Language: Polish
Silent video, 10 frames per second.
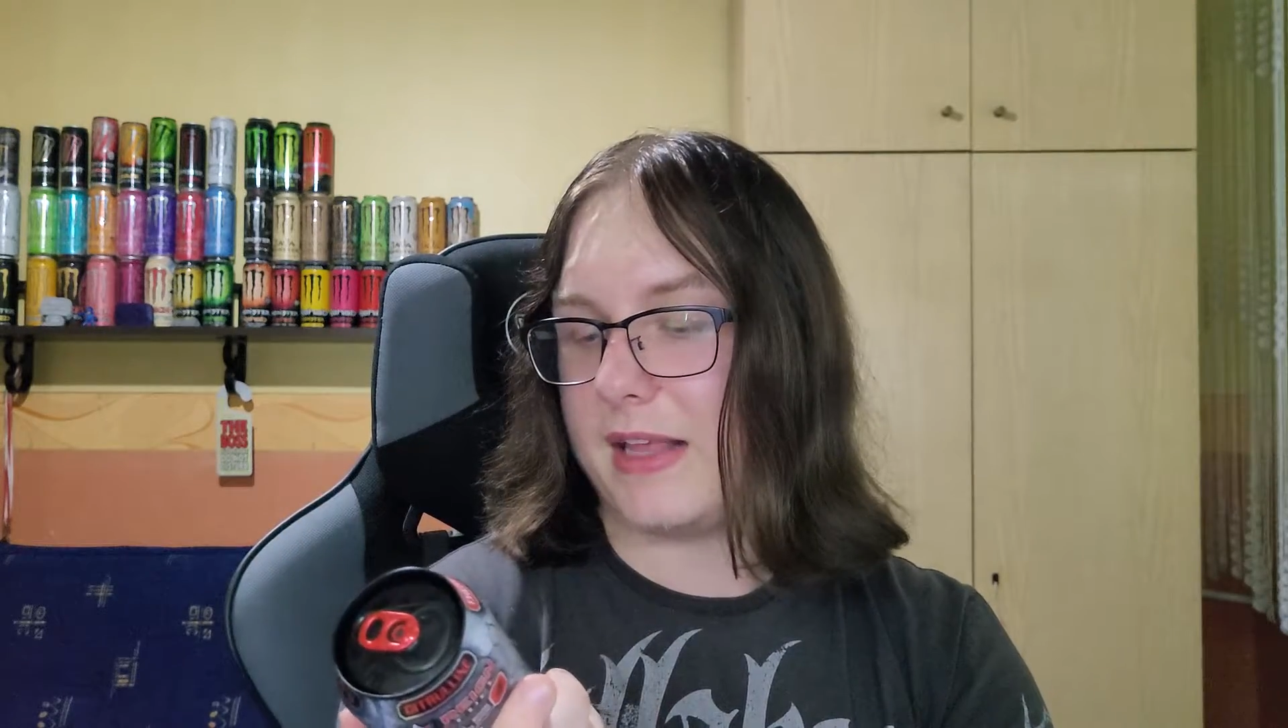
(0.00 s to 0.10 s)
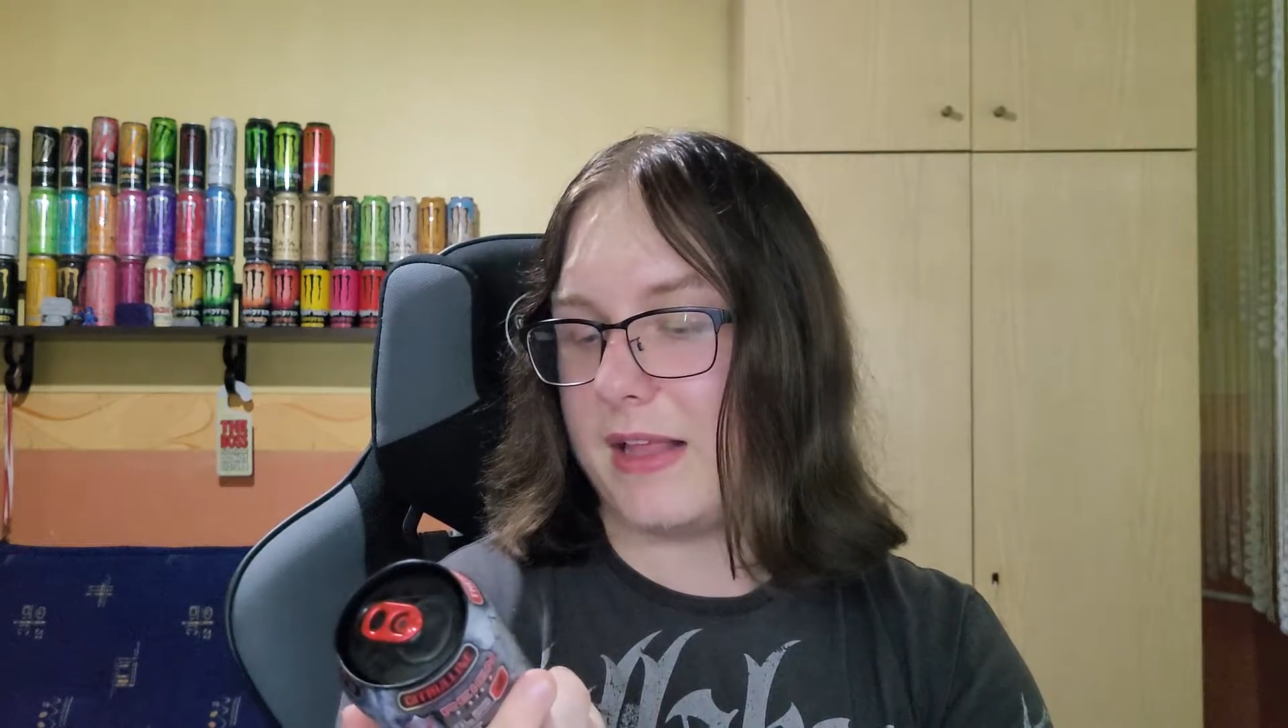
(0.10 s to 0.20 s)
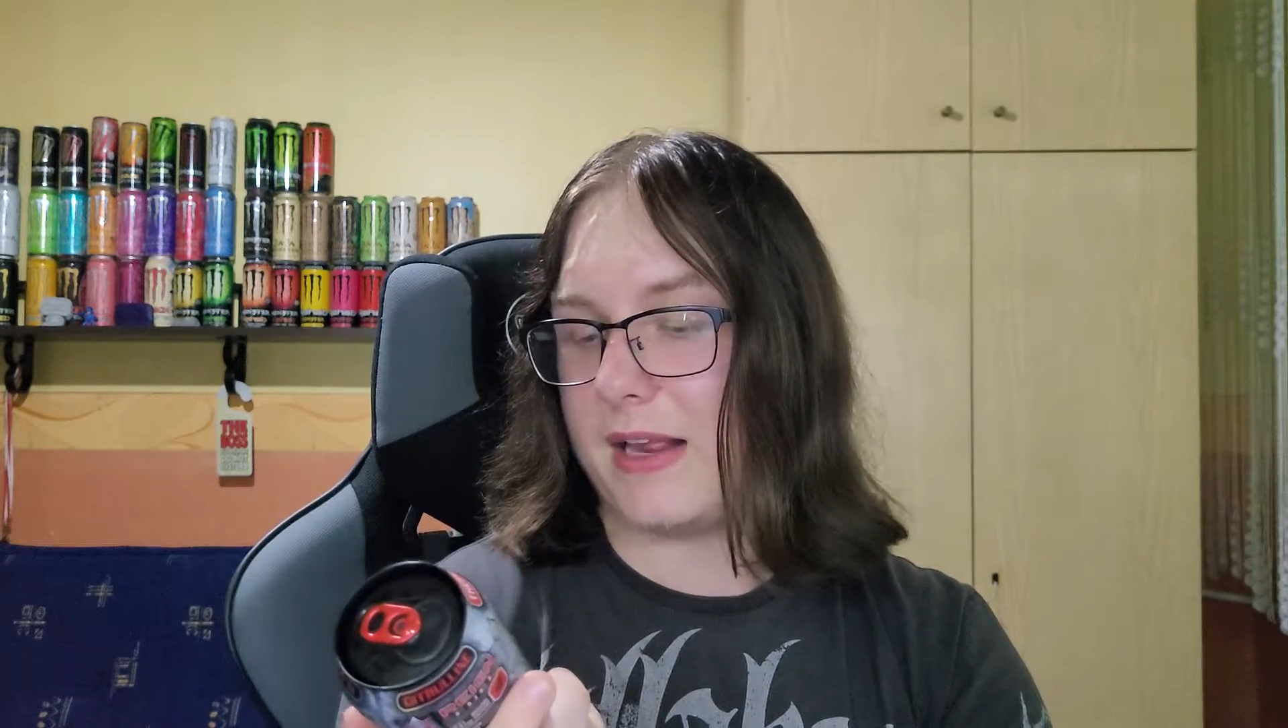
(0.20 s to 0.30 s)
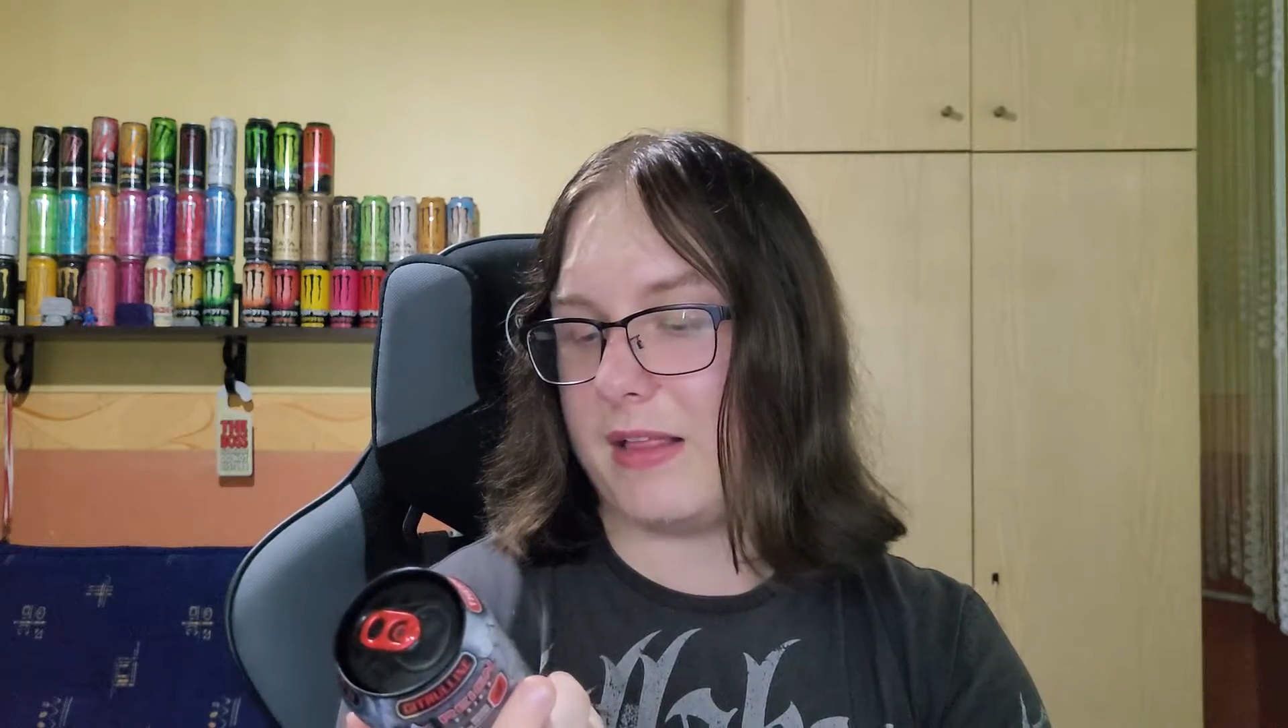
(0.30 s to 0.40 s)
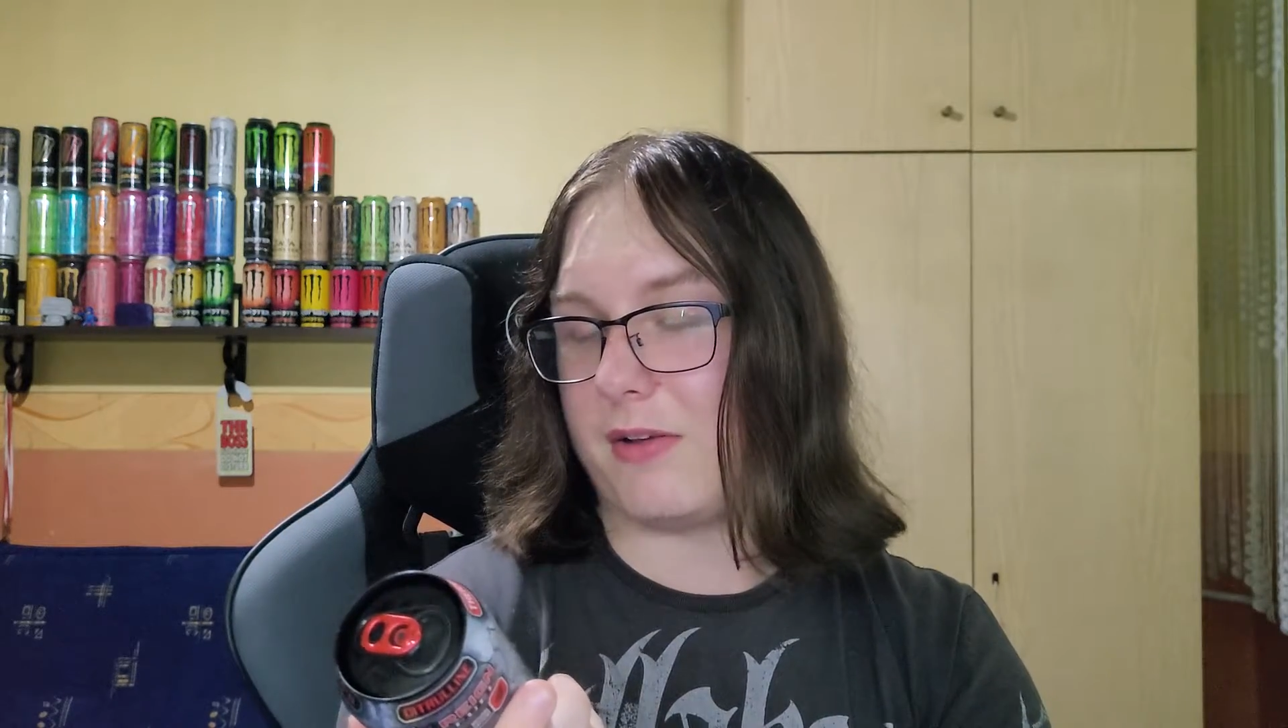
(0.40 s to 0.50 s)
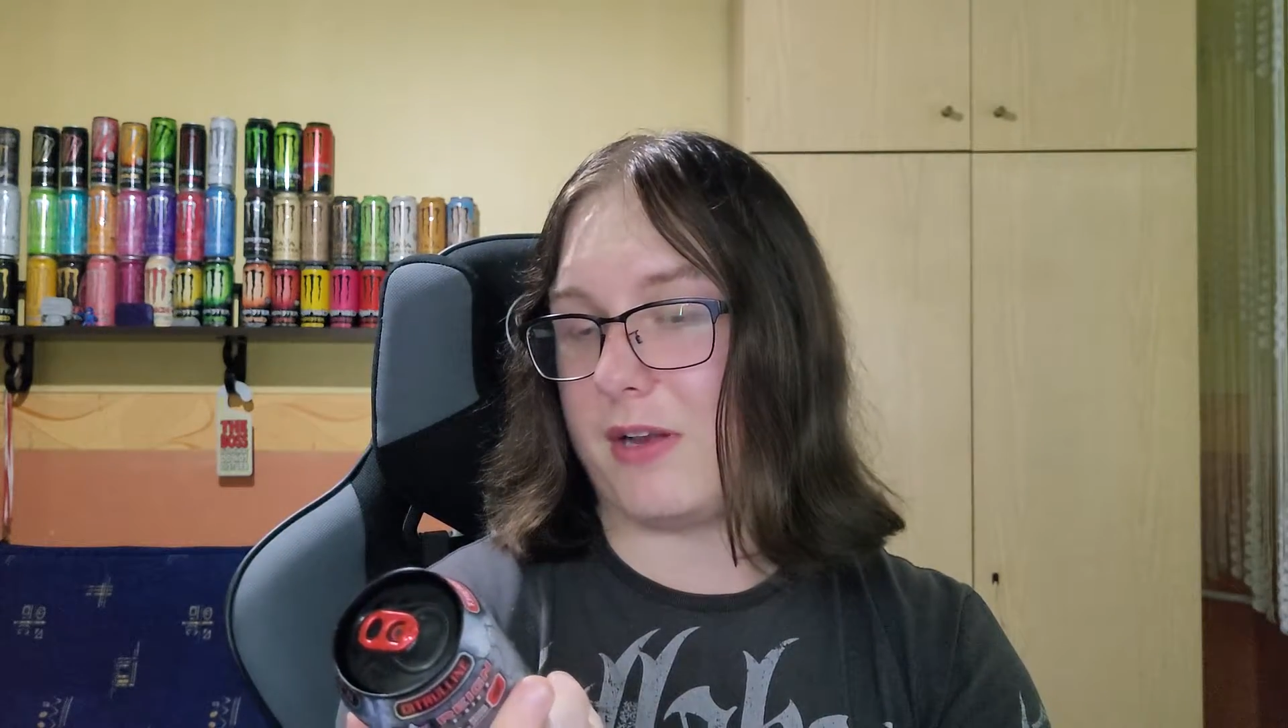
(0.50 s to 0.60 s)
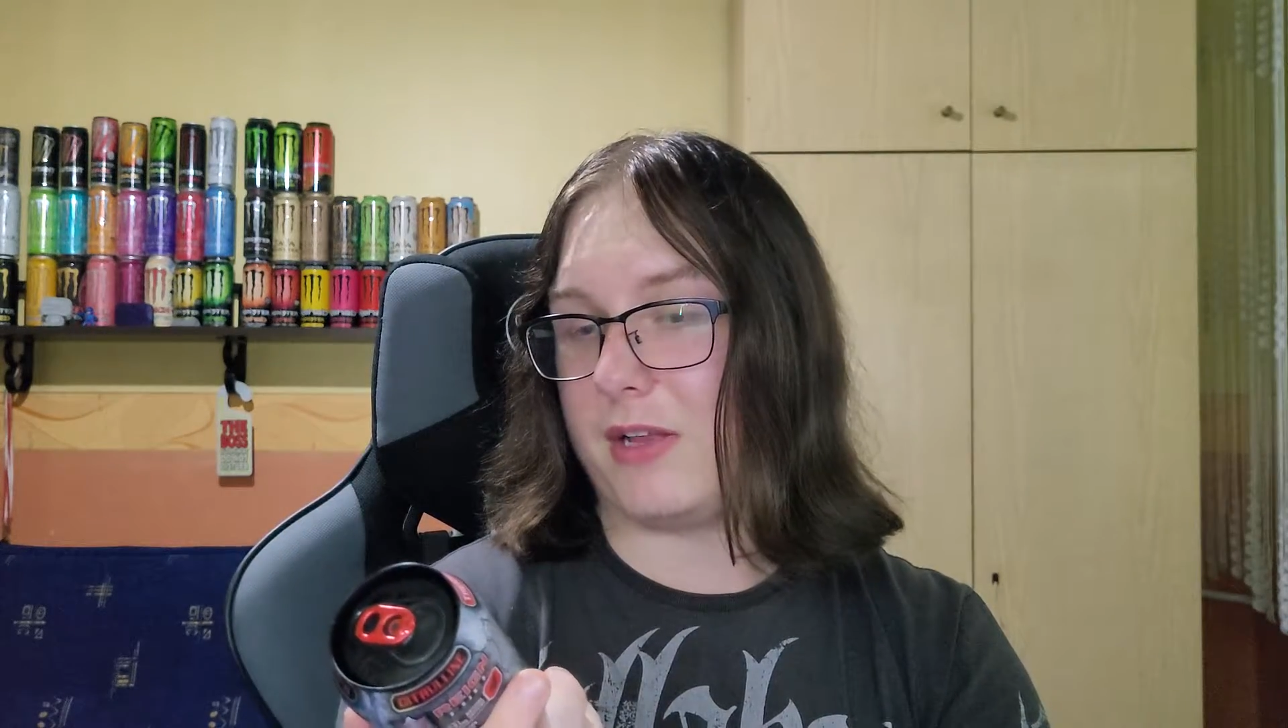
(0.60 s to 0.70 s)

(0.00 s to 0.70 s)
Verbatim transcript: Rejn z kolei